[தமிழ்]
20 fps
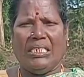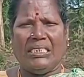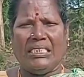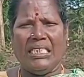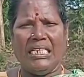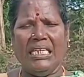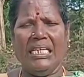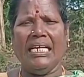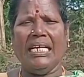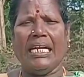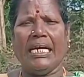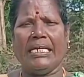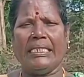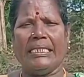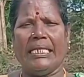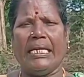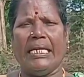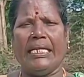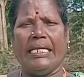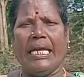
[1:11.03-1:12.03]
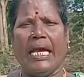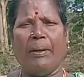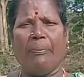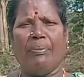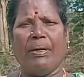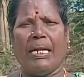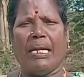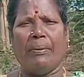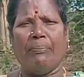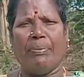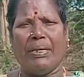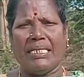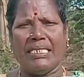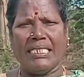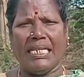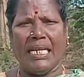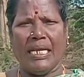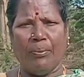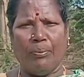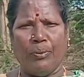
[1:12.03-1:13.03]
சிறுநீரகத்தில் ஏற்படுற
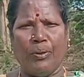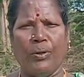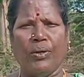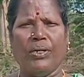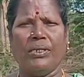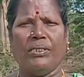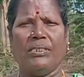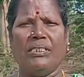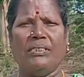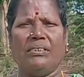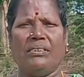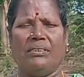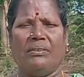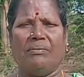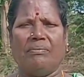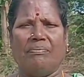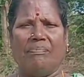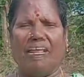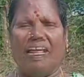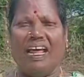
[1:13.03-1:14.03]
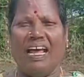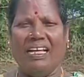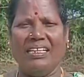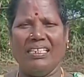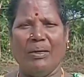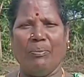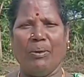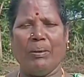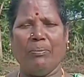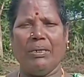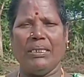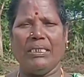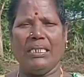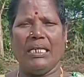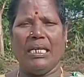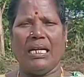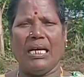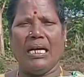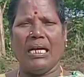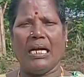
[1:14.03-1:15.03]
பிரச்சனையை போக்குறதுக்கு அதுக்கப்புறம்
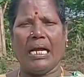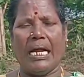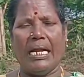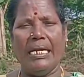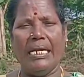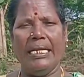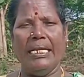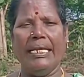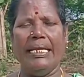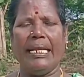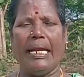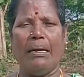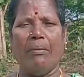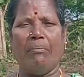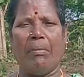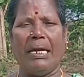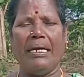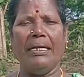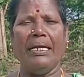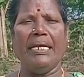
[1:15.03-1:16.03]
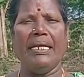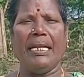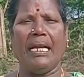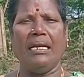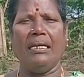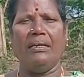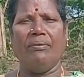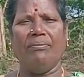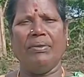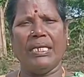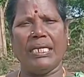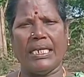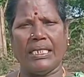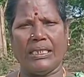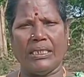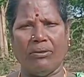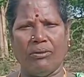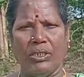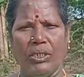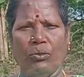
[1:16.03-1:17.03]
பார்த்திங்கன்னா கல்லீரல் மண்ணீரல்
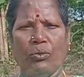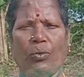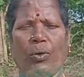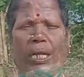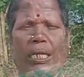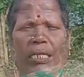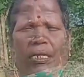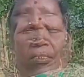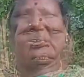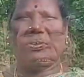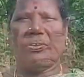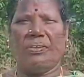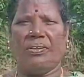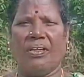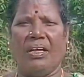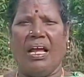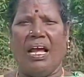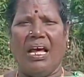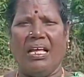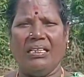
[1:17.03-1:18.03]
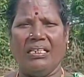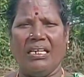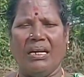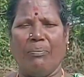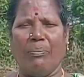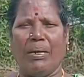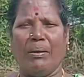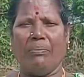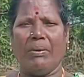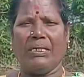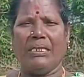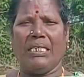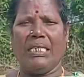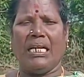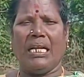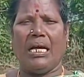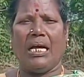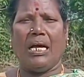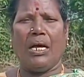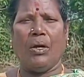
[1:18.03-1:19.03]
வீக்கத்தை வந்து குறைக்கிறதுக்கு அதுக்கப்புறம்
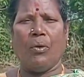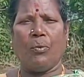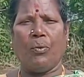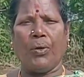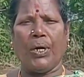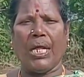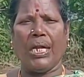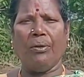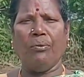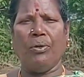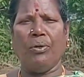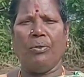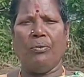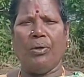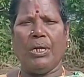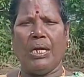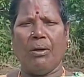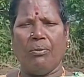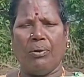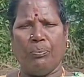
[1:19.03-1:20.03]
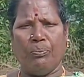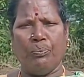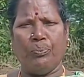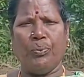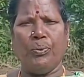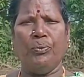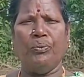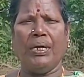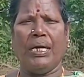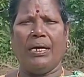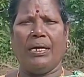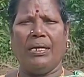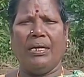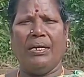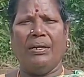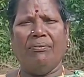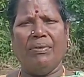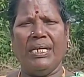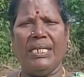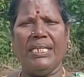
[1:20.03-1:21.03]
பார்த்திங்கன்னா குடல் உள்ள புழுவை
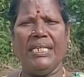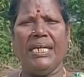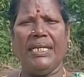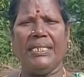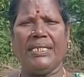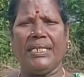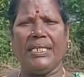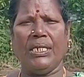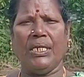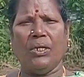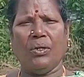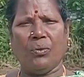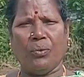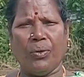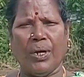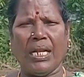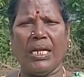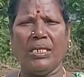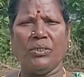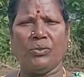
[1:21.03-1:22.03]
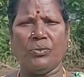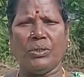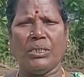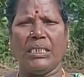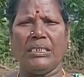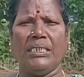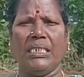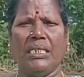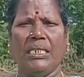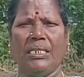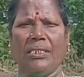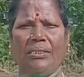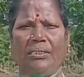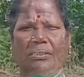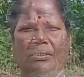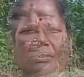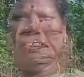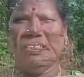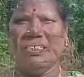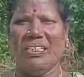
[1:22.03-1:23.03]
வெளியேற்றி குடலை சுத்தம் செய்கிறதுக்கு